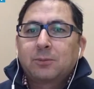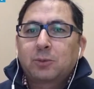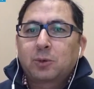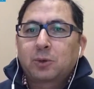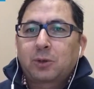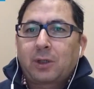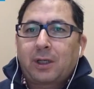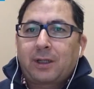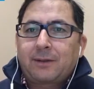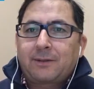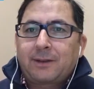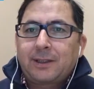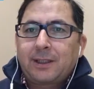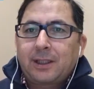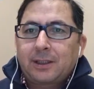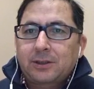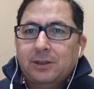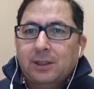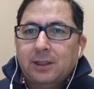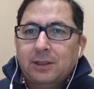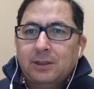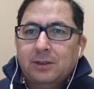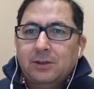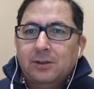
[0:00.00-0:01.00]
bu davayı
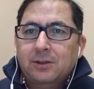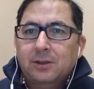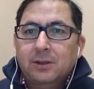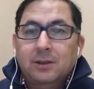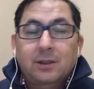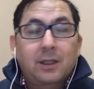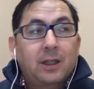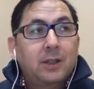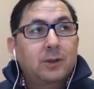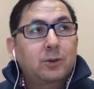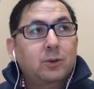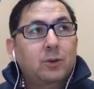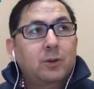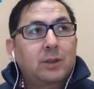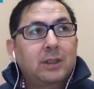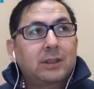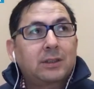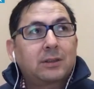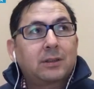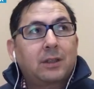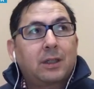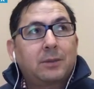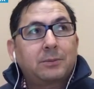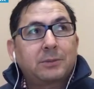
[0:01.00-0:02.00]
açan kişi daha
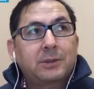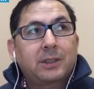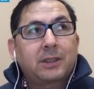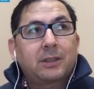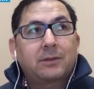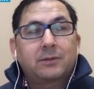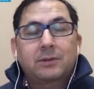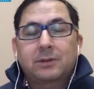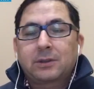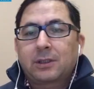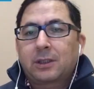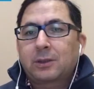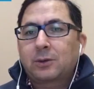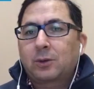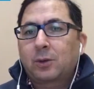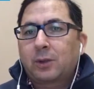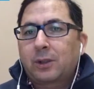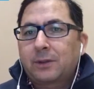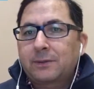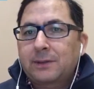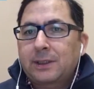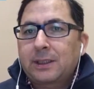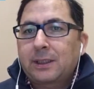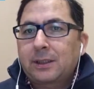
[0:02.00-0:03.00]
sonra Trump tarafından
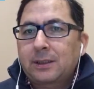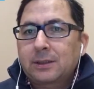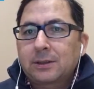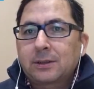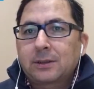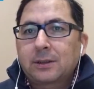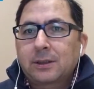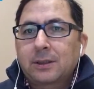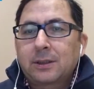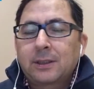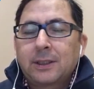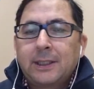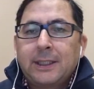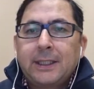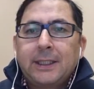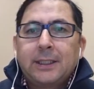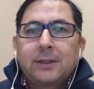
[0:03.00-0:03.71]
görevden alındı.